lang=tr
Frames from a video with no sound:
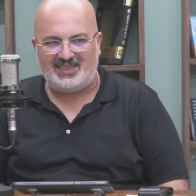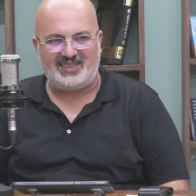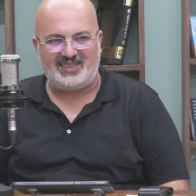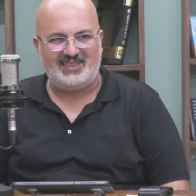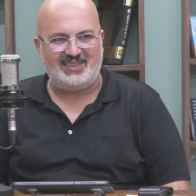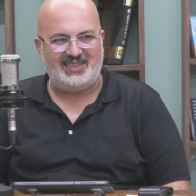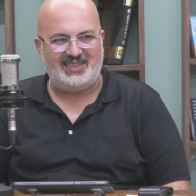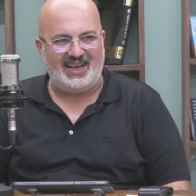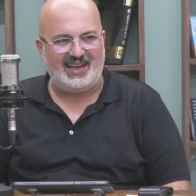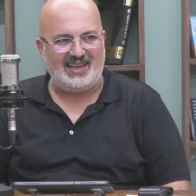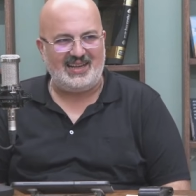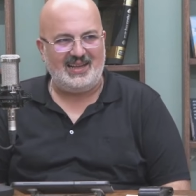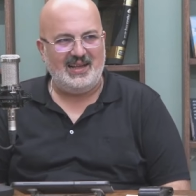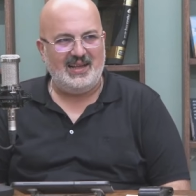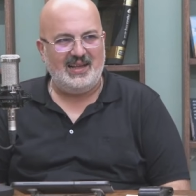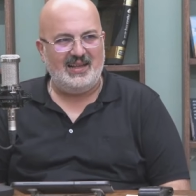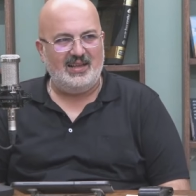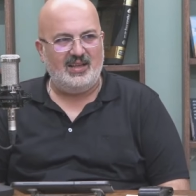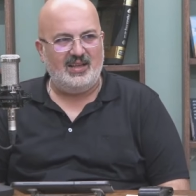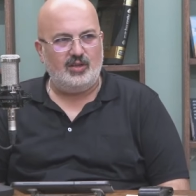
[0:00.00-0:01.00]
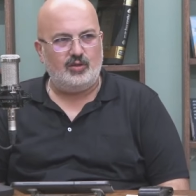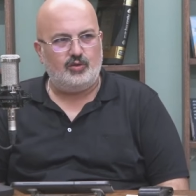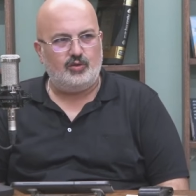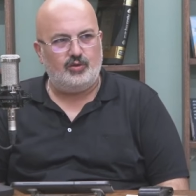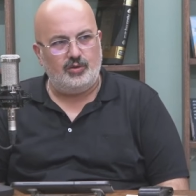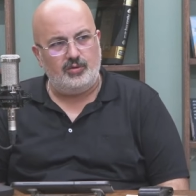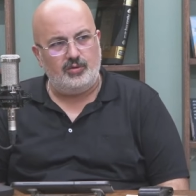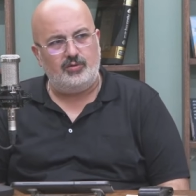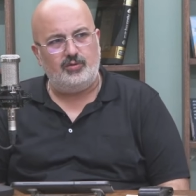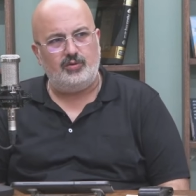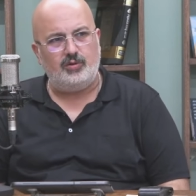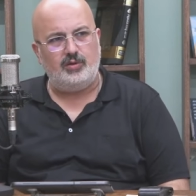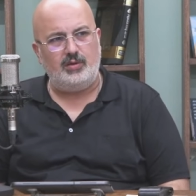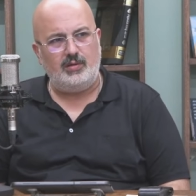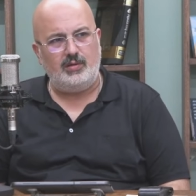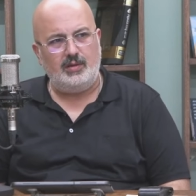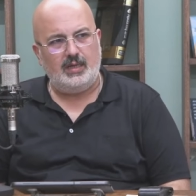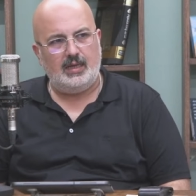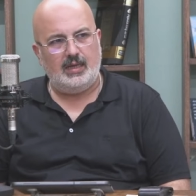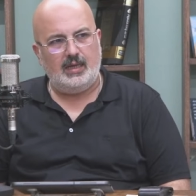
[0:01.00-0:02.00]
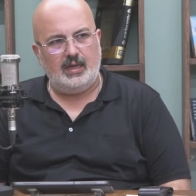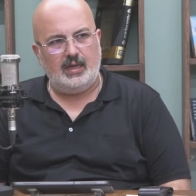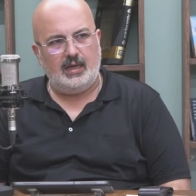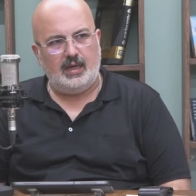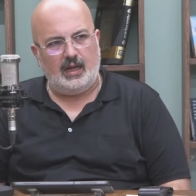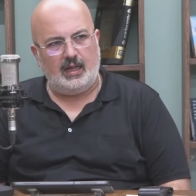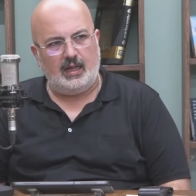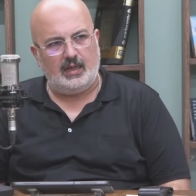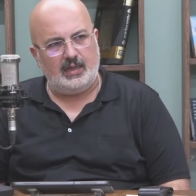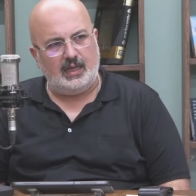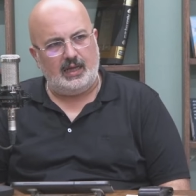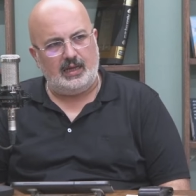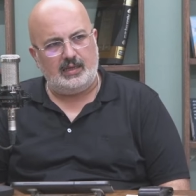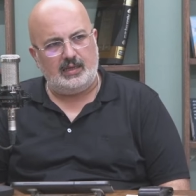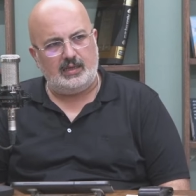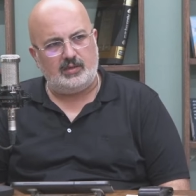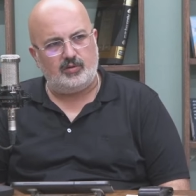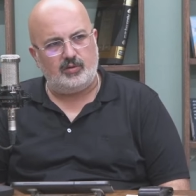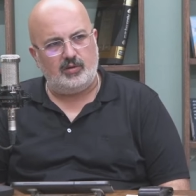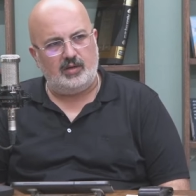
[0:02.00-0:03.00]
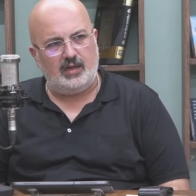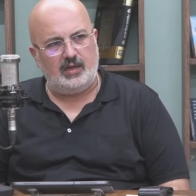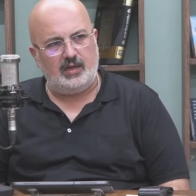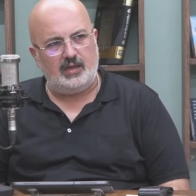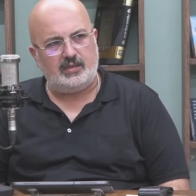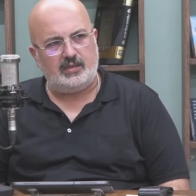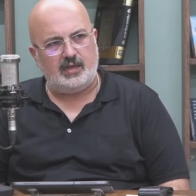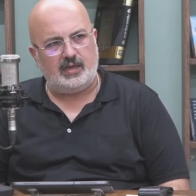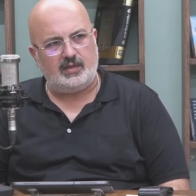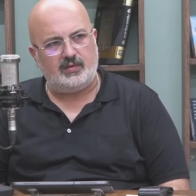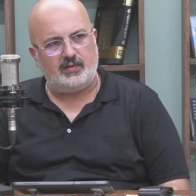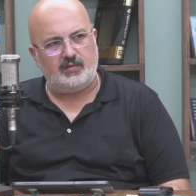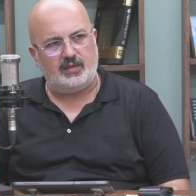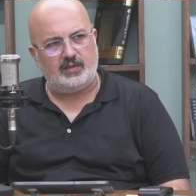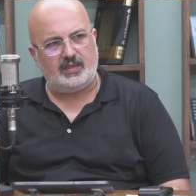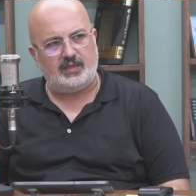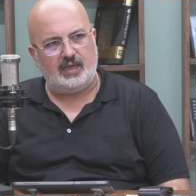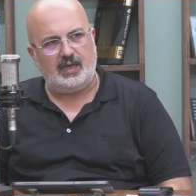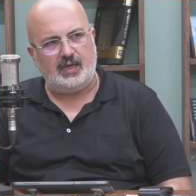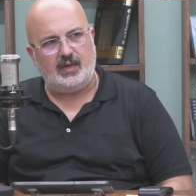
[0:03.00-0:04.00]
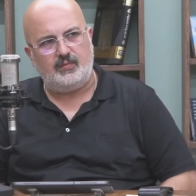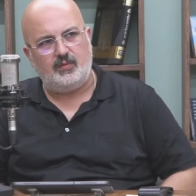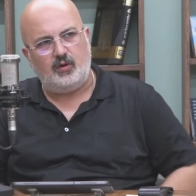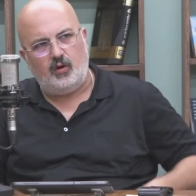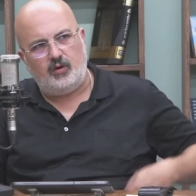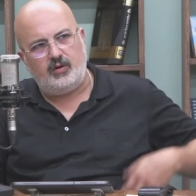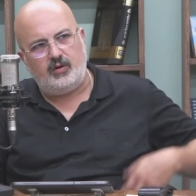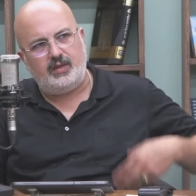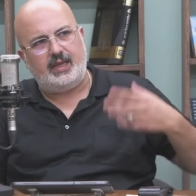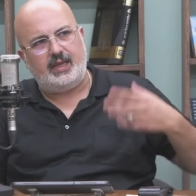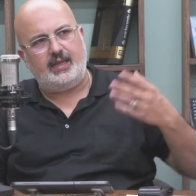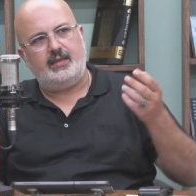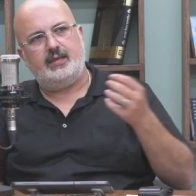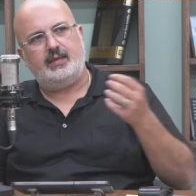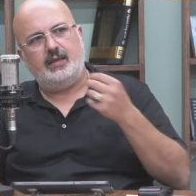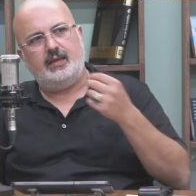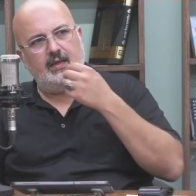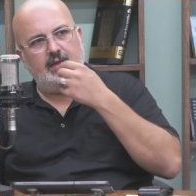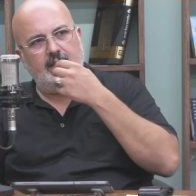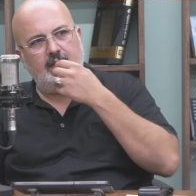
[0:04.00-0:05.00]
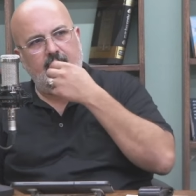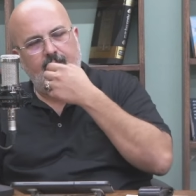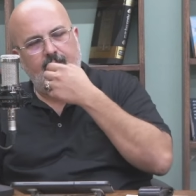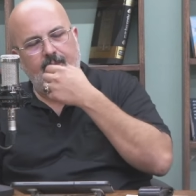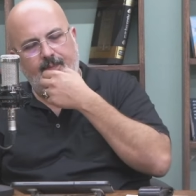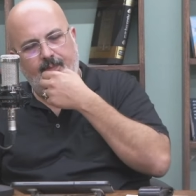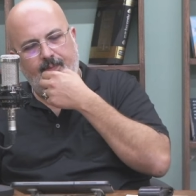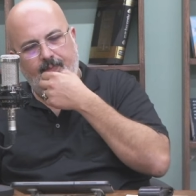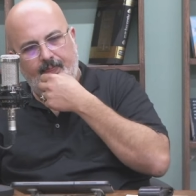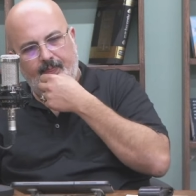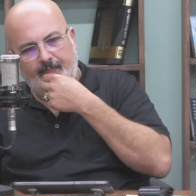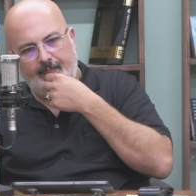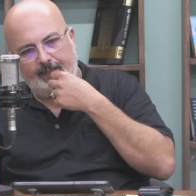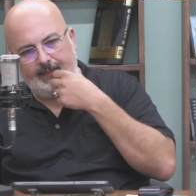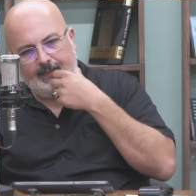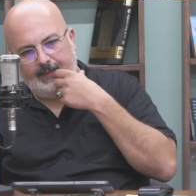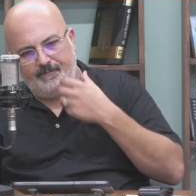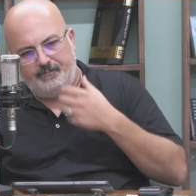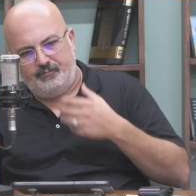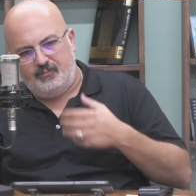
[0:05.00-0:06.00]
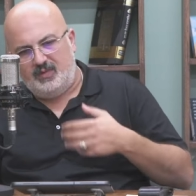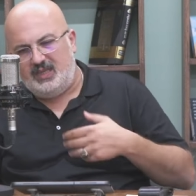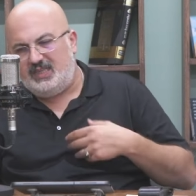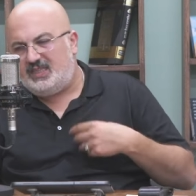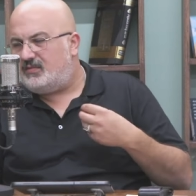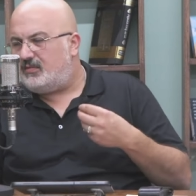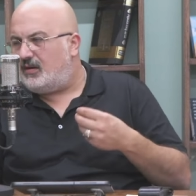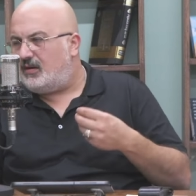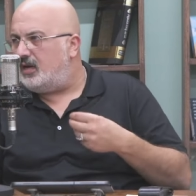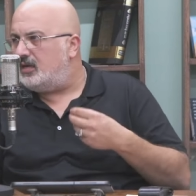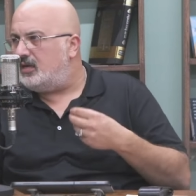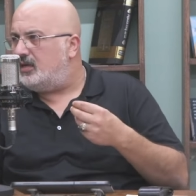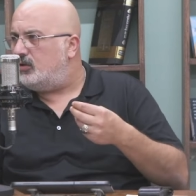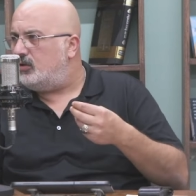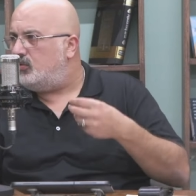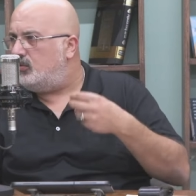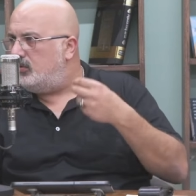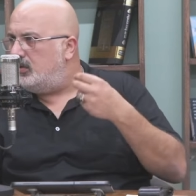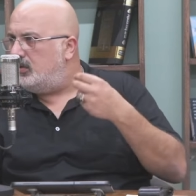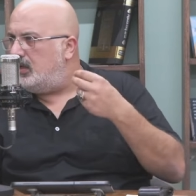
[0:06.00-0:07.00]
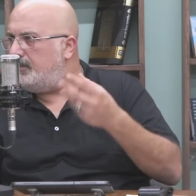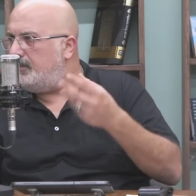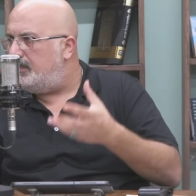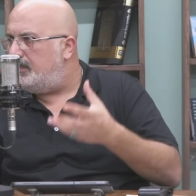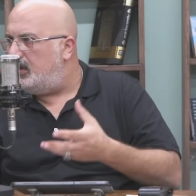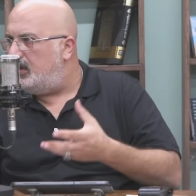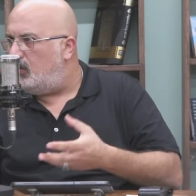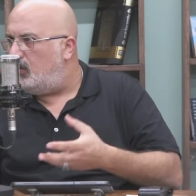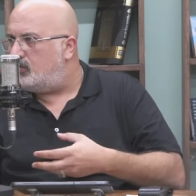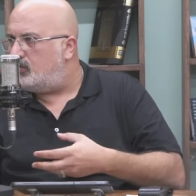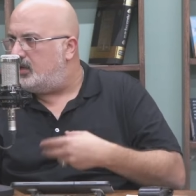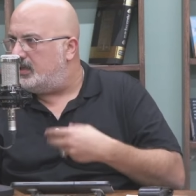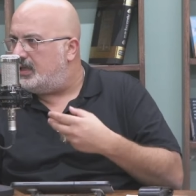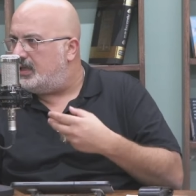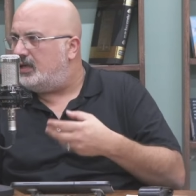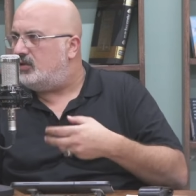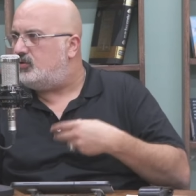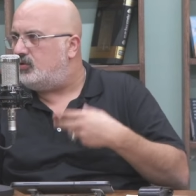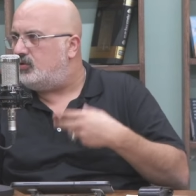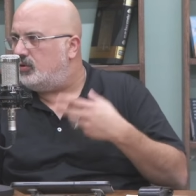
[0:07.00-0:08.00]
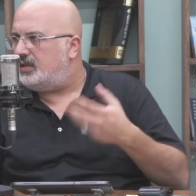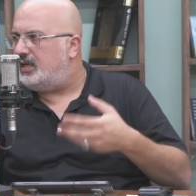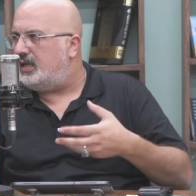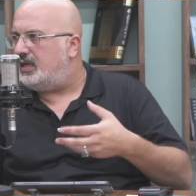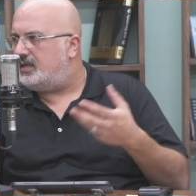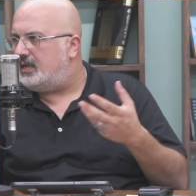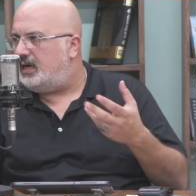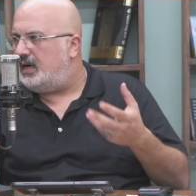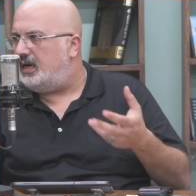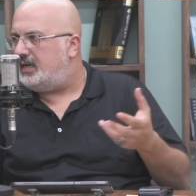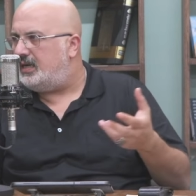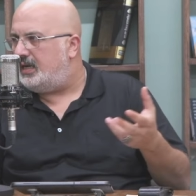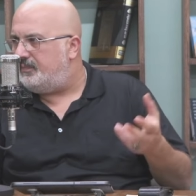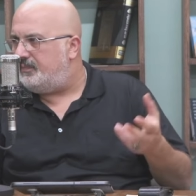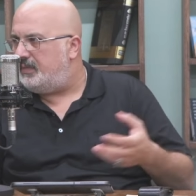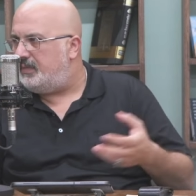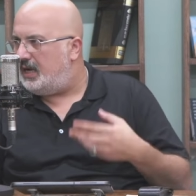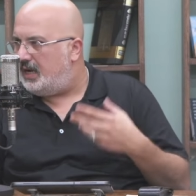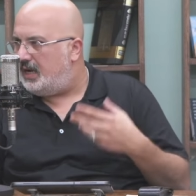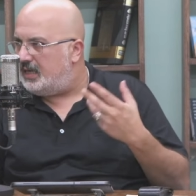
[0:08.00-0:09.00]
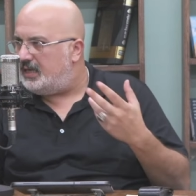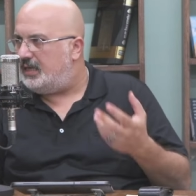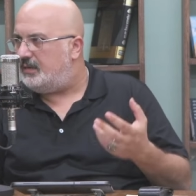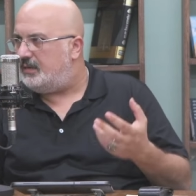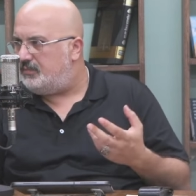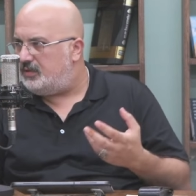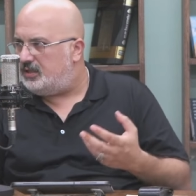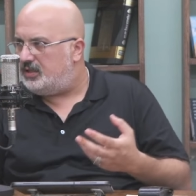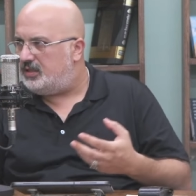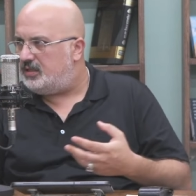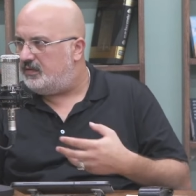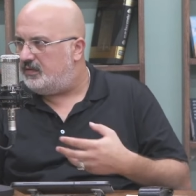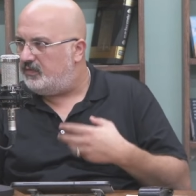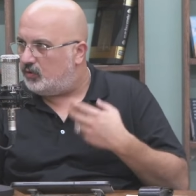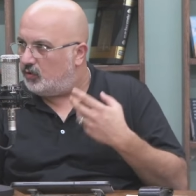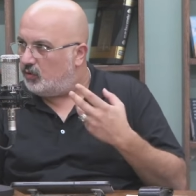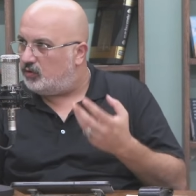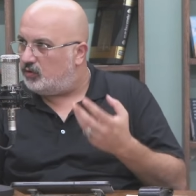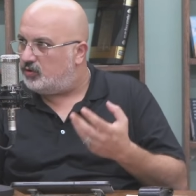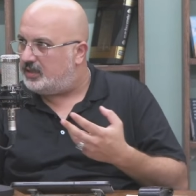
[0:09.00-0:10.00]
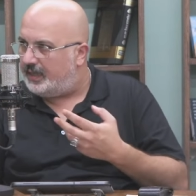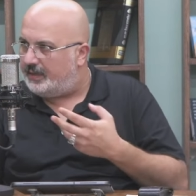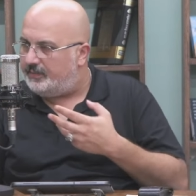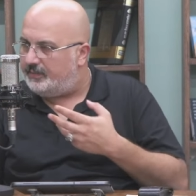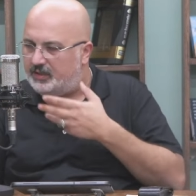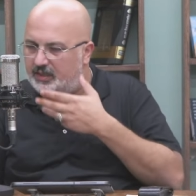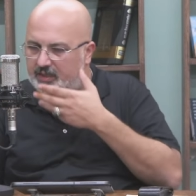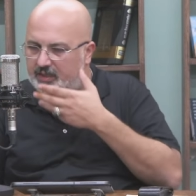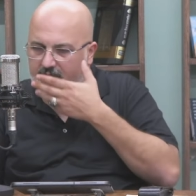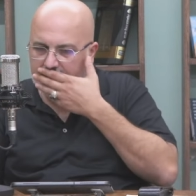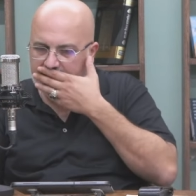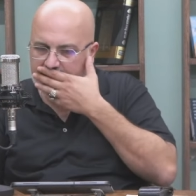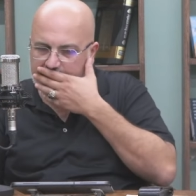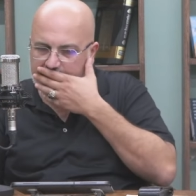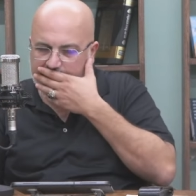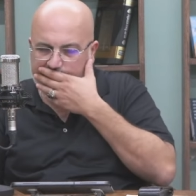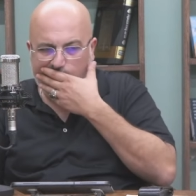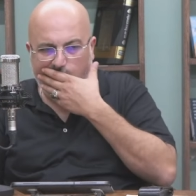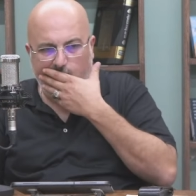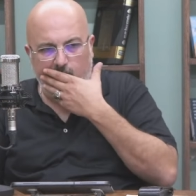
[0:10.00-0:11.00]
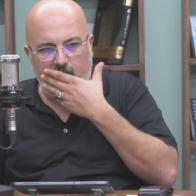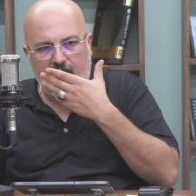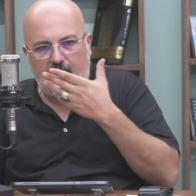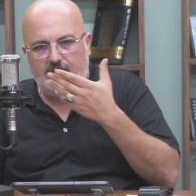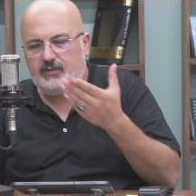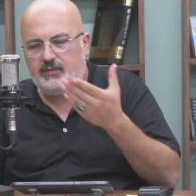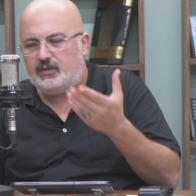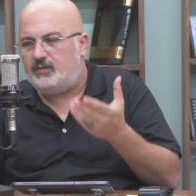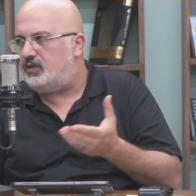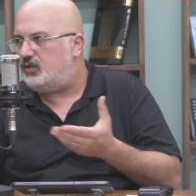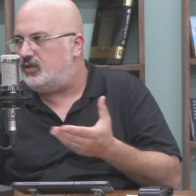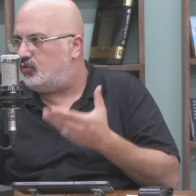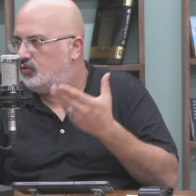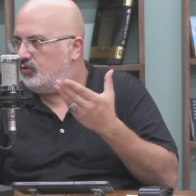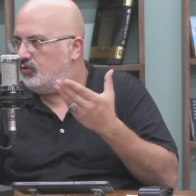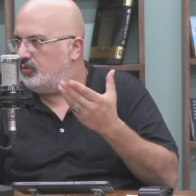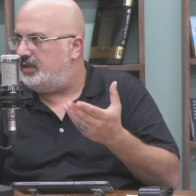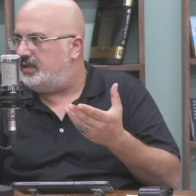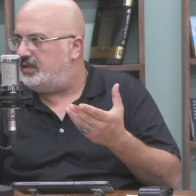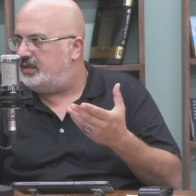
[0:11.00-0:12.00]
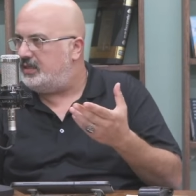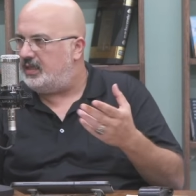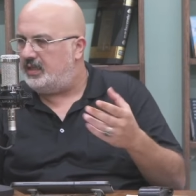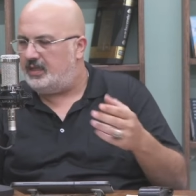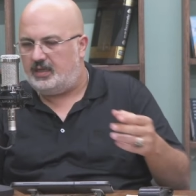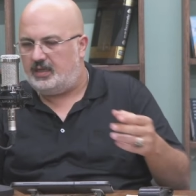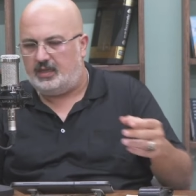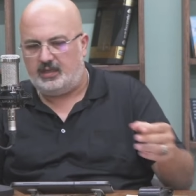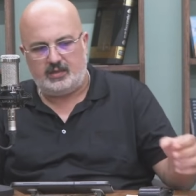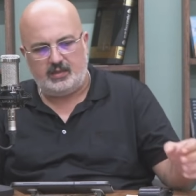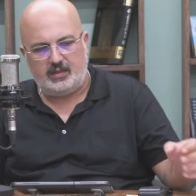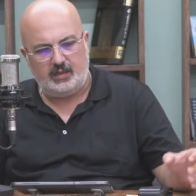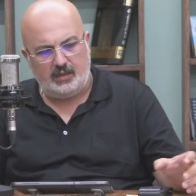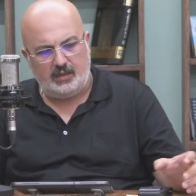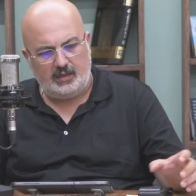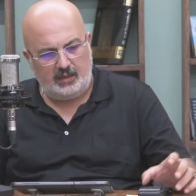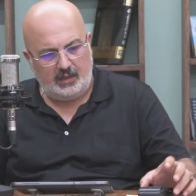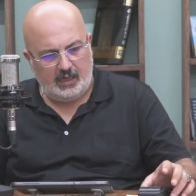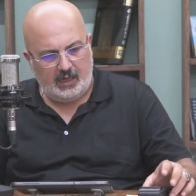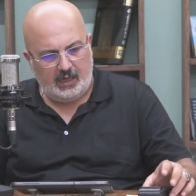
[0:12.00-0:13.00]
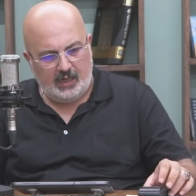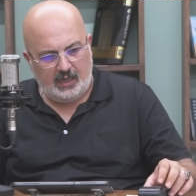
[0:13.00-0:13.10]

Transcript: çıkacak. Çünkü Allah Resulü Aleyhisselatü Vesselam örneğin misvakı kullanmayı o kadar çok tekraren beyan etmiştir ve göstermiştir ki önemli bir sünnet seniyesidir.